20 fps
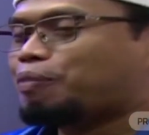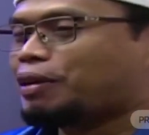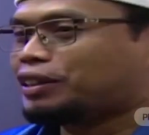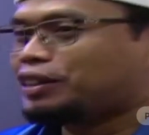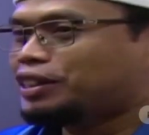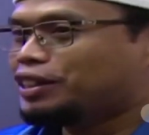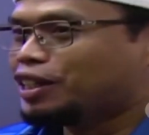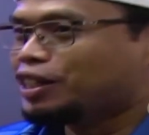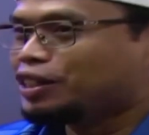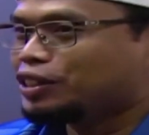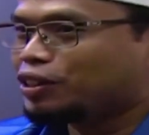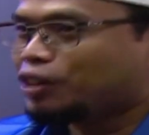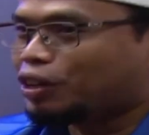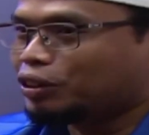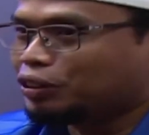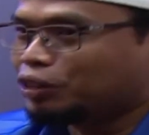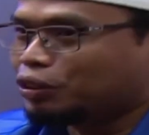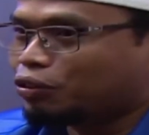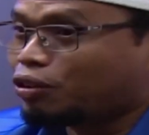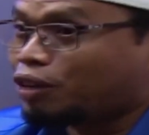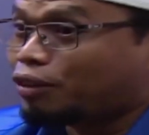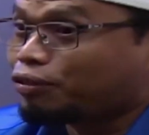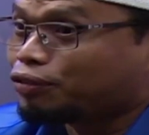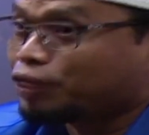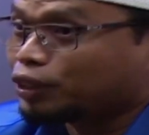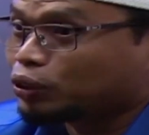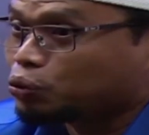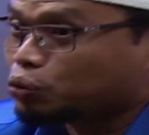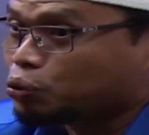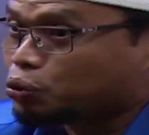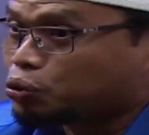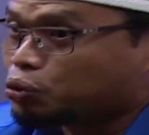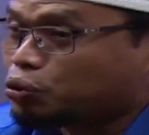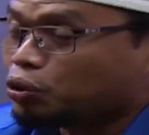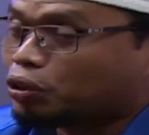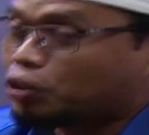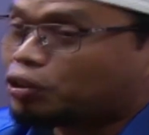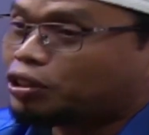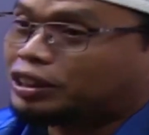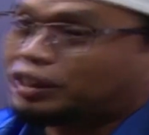Pasti janji Allah wafat
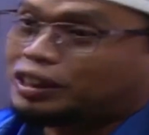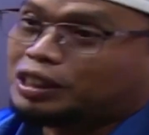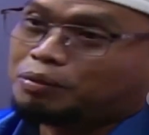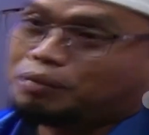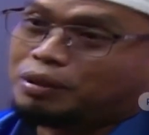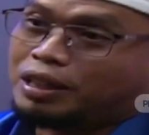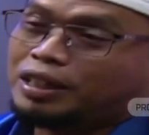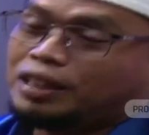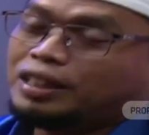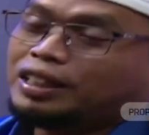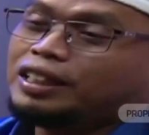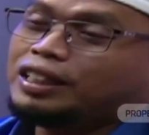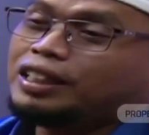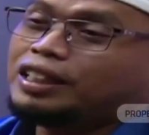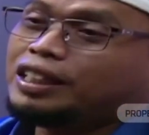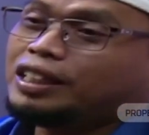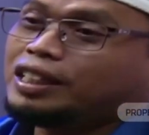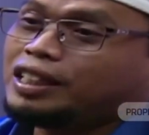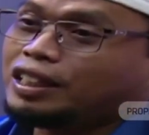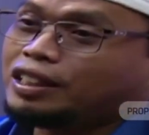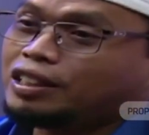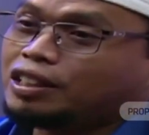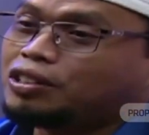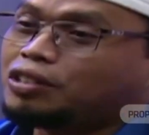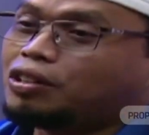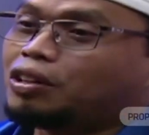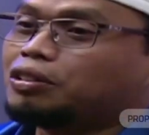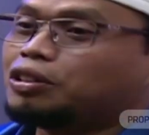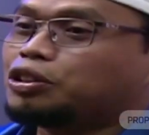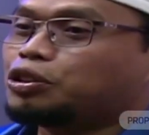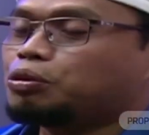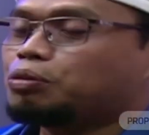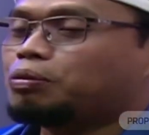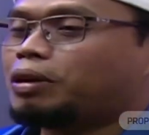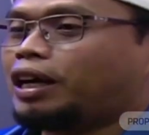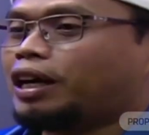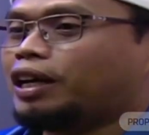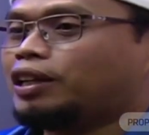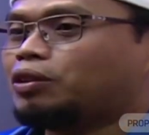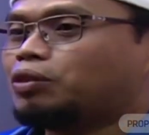husnul khatimah. Inilah janji Allah
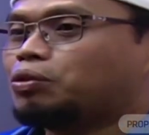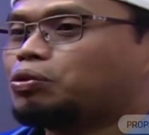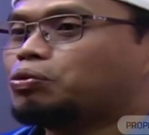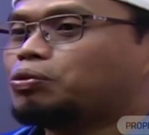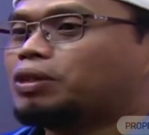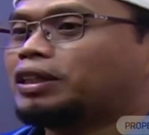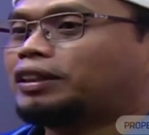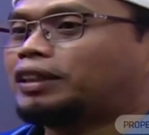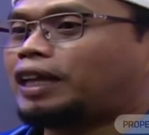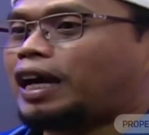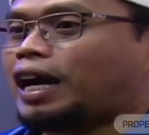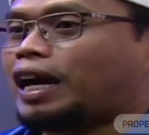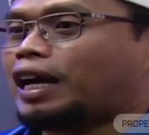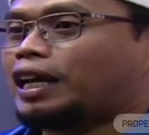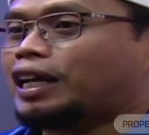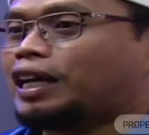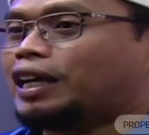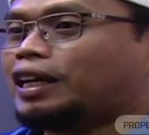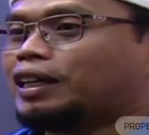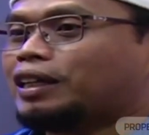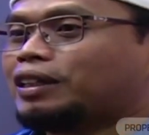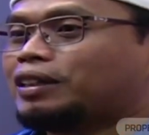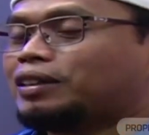Subhanahu wa taala.